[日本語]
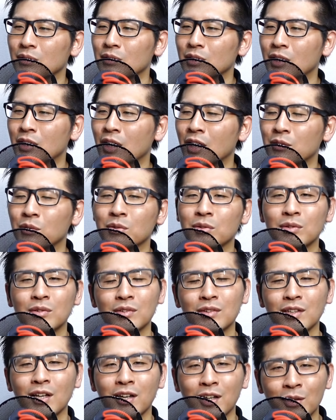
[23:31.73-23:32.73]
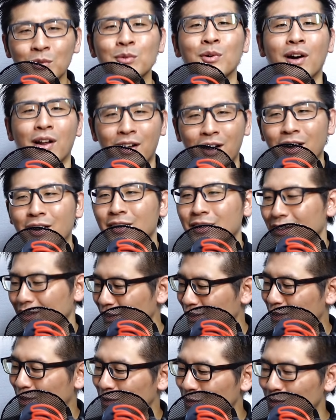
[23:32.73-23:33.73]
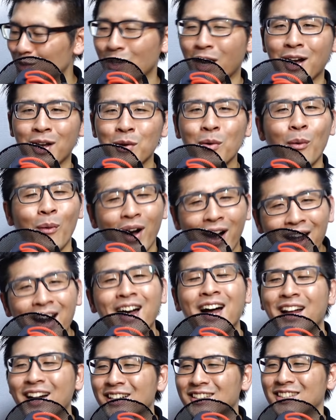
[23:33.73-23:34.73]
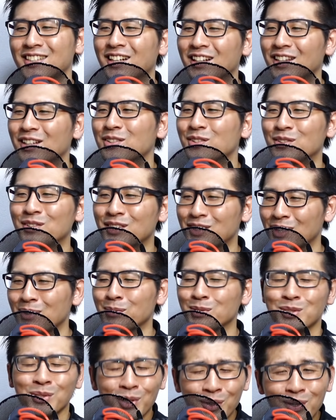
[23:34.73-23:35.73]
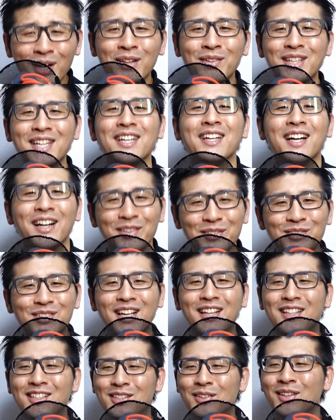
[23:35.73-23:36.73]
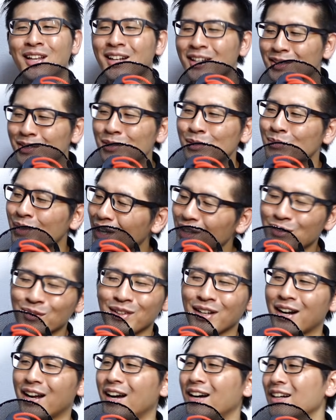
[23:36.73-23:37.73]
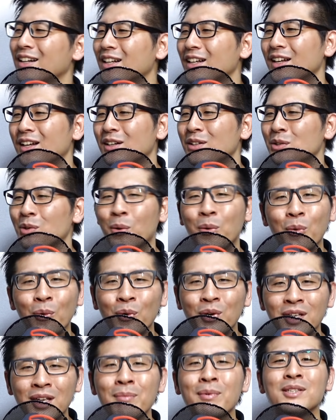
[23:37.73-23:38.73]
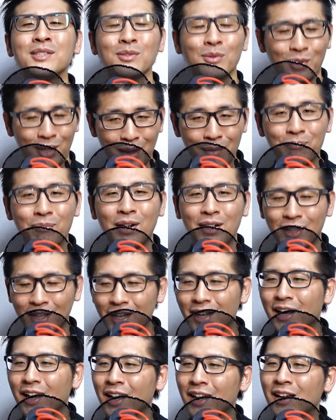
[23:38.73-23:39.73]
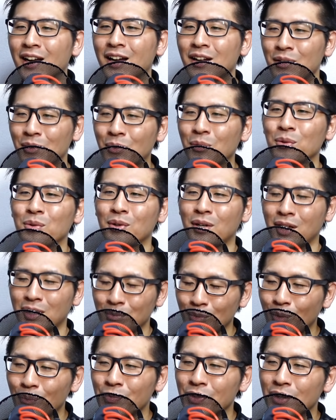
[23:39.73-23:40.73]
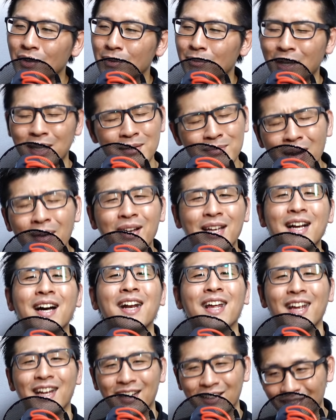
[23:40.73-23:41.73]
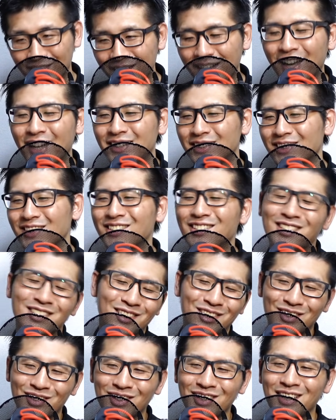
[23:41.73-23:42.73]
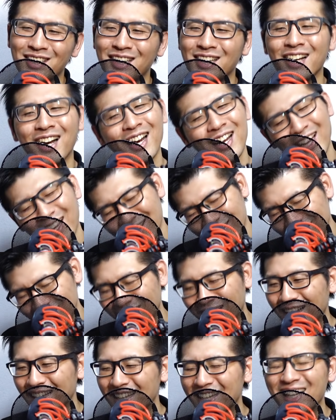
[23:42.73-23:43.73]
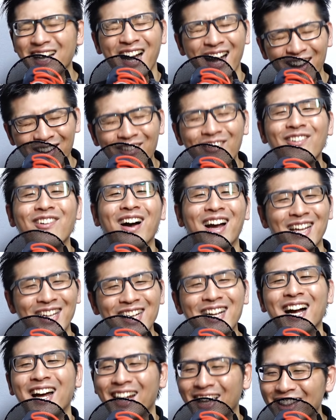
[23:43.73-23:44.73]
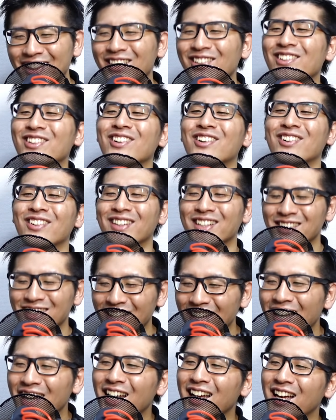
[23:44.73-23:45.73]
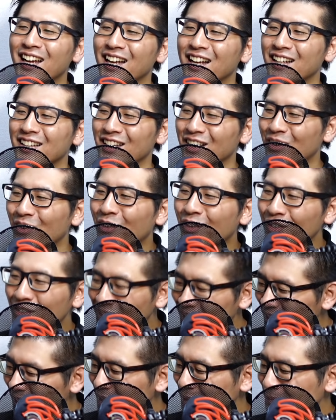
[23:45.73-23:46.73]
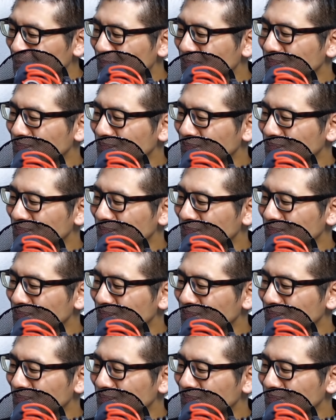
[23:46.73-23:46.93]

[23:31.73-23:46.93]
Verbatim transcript: 意外と炊けるんかなっていう、なんかようわからん話になってくるんですけども、それぐらいの金額なんですよ。70万円言うたら旅行行けますよね、やっぱりね。海外旅行とかにも。今は行かれへんけどね、外出自粛って。行かれへんというか、行かん方がいいかなっていうところですね。で、ここに、